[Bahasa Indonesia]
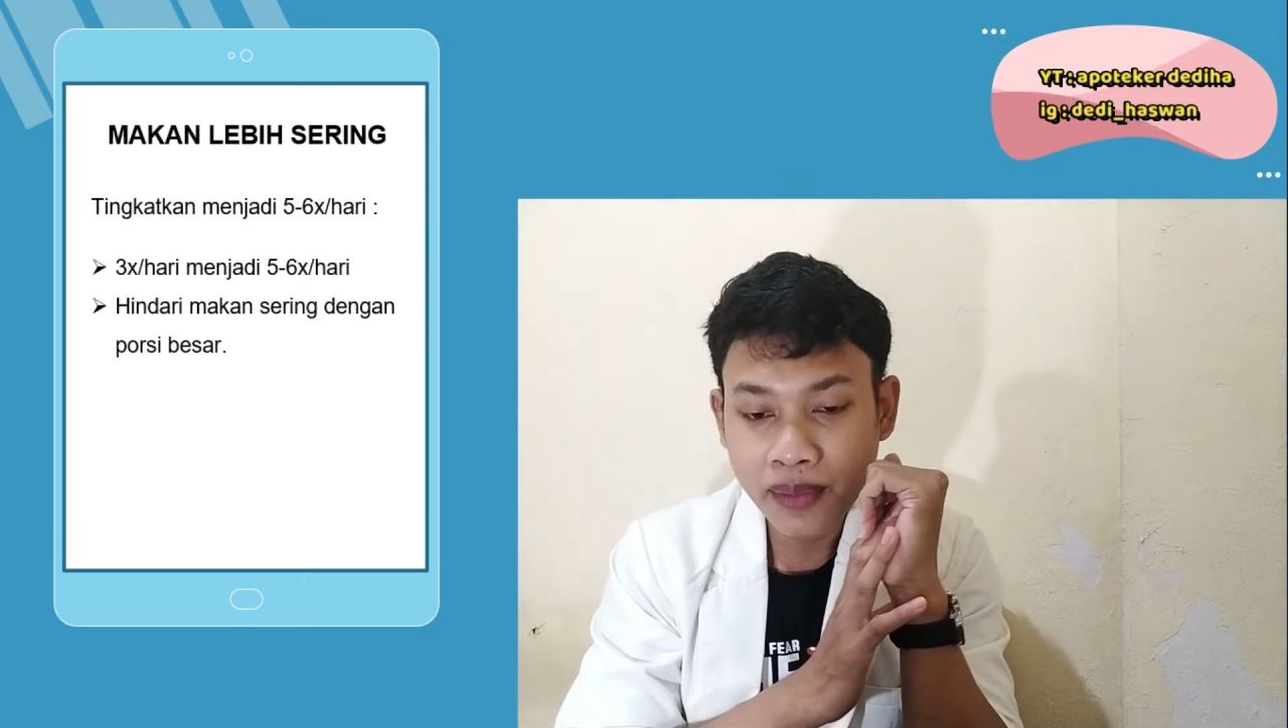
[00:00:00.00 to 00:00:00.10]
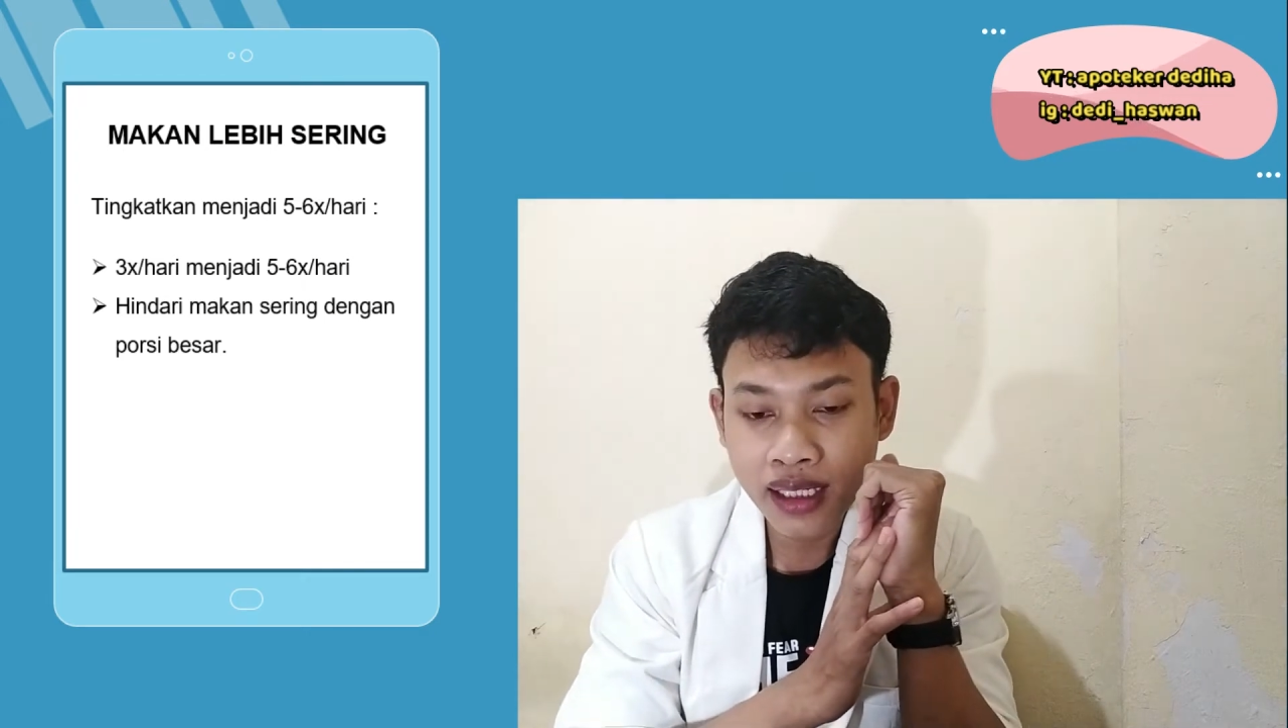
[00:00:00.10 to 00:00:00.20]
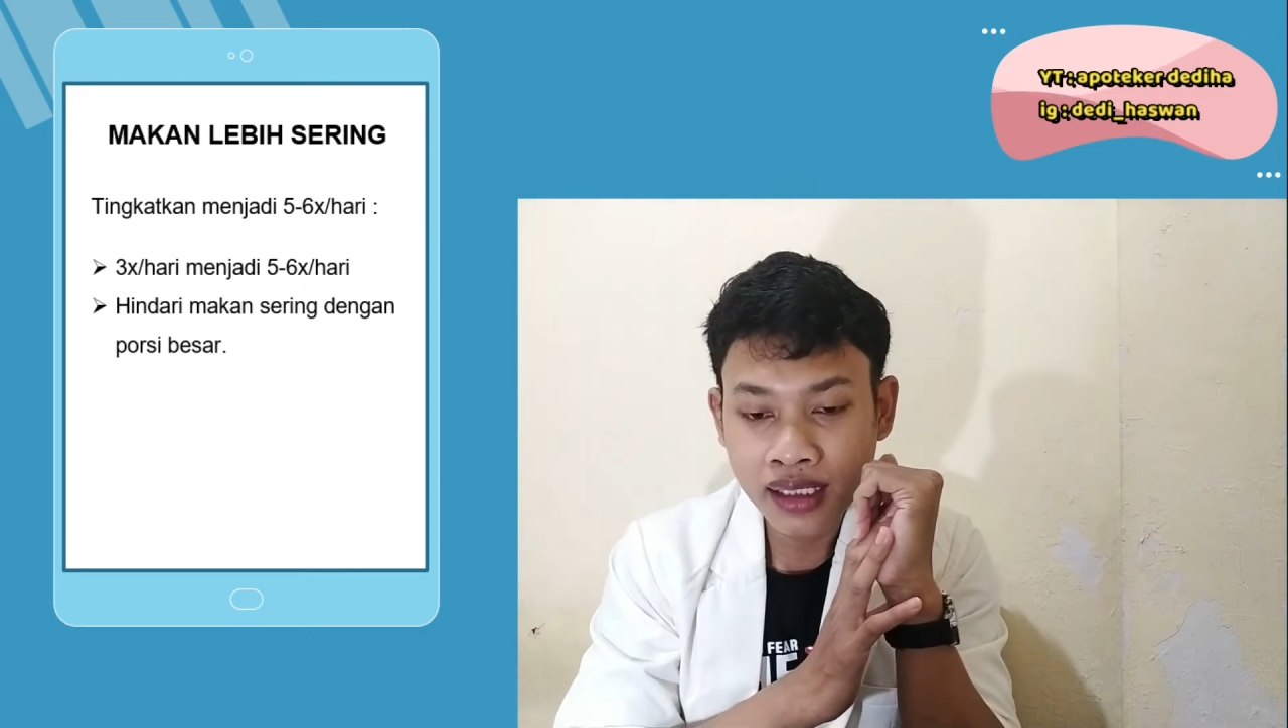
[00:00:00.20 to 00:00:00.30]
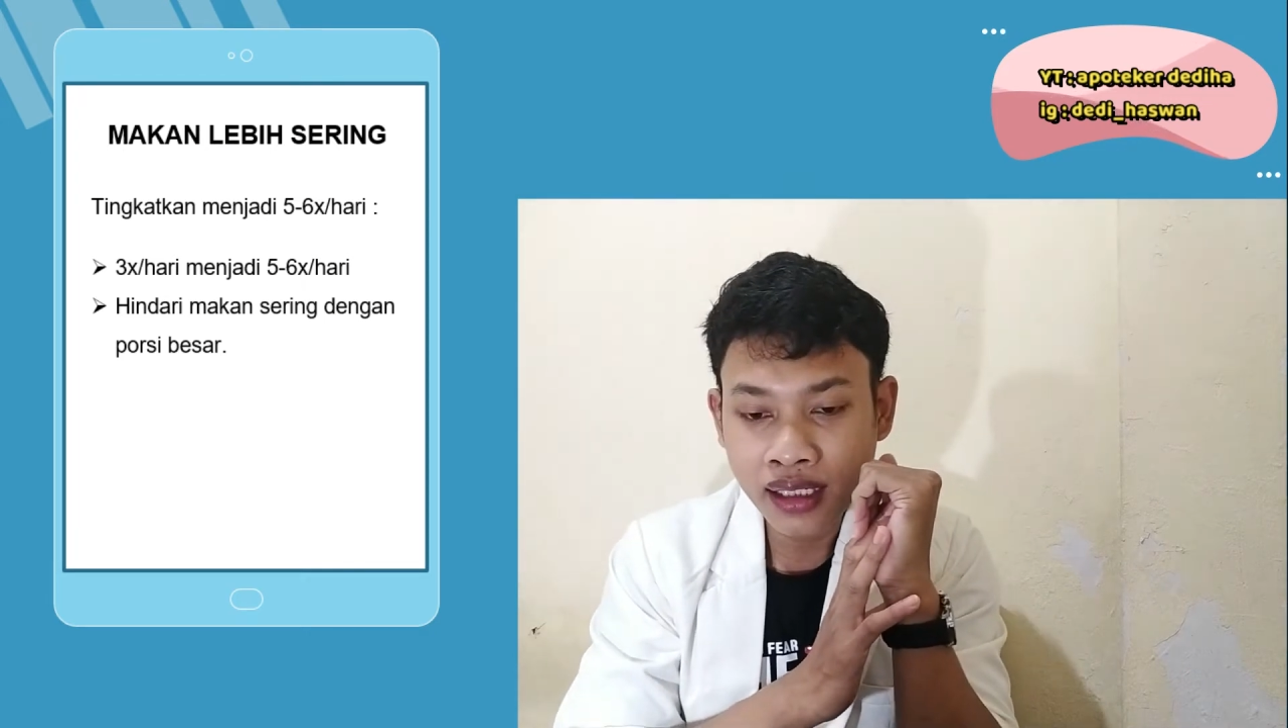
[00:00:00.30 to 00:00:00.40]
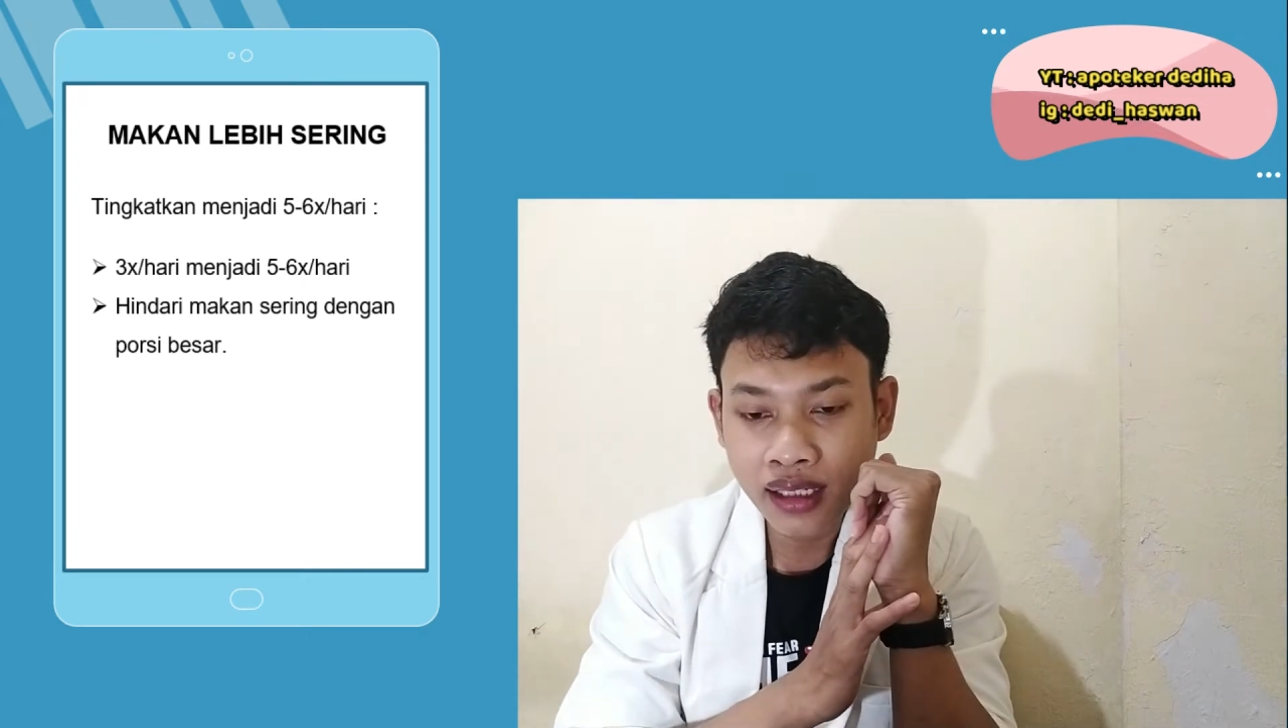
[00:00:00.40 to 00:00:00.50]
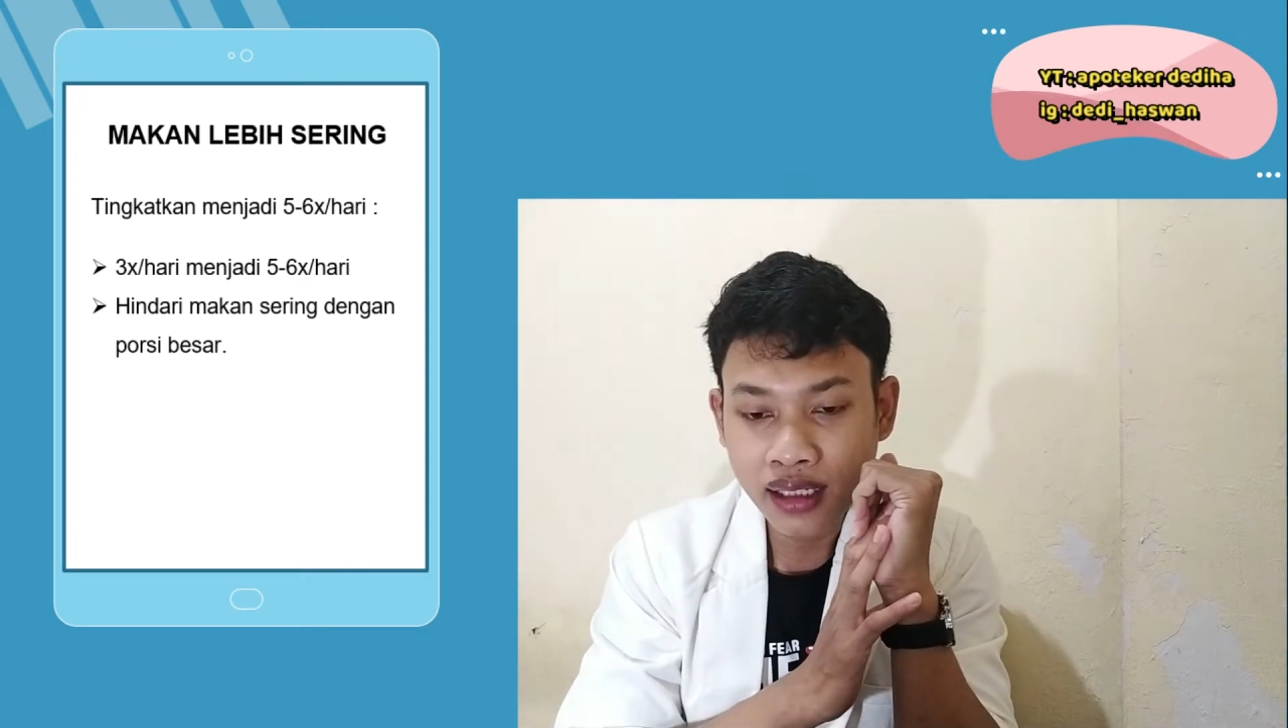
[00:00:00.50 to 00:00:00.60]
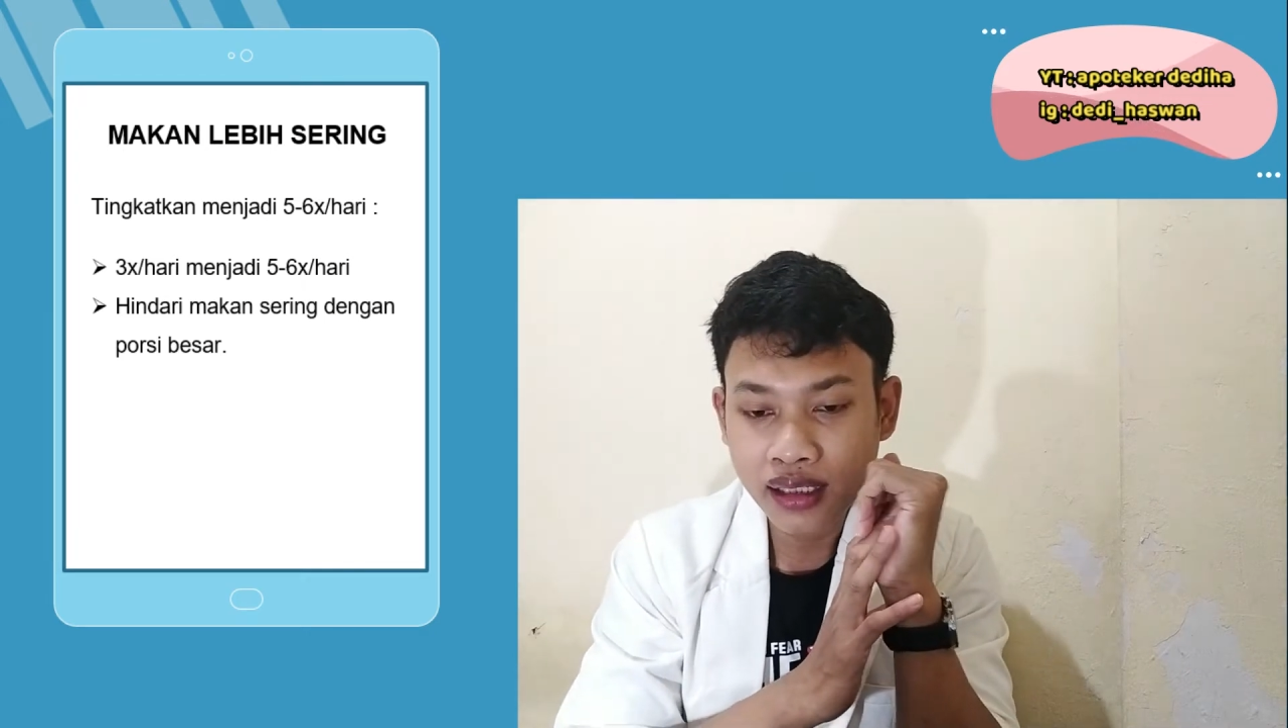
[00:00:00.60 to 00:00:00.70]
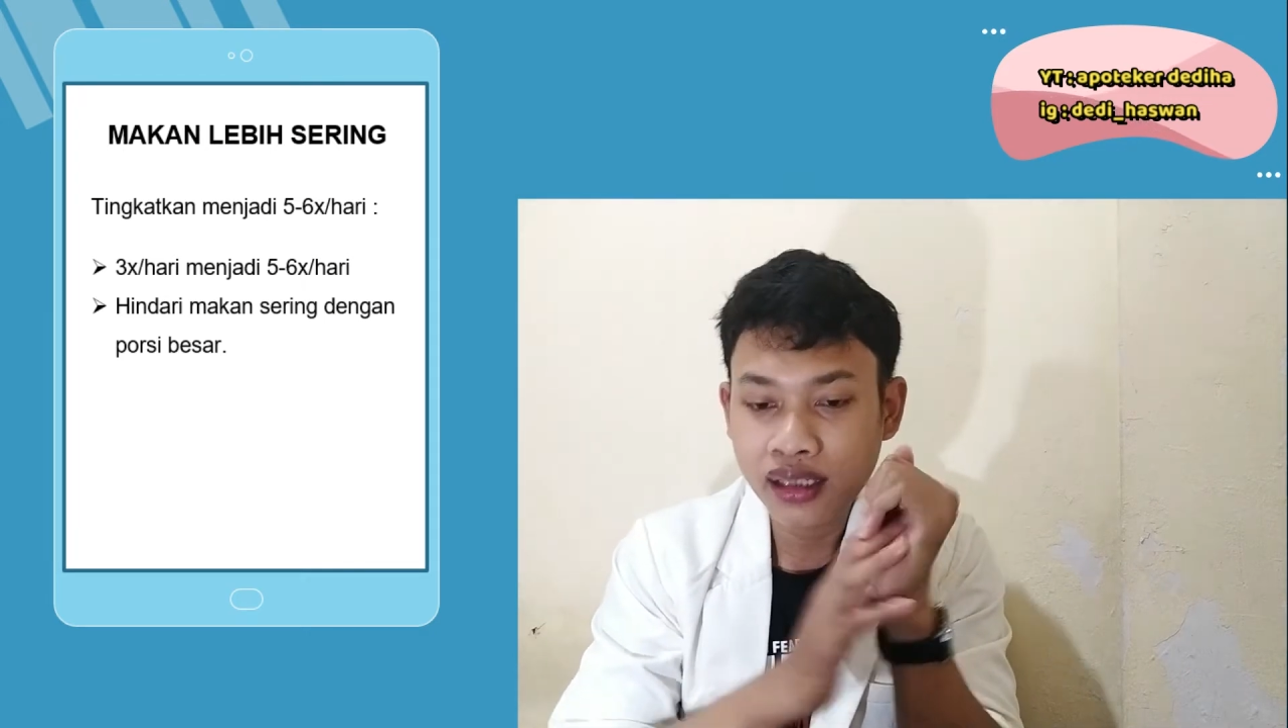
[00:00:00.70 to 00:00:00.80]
perhatikan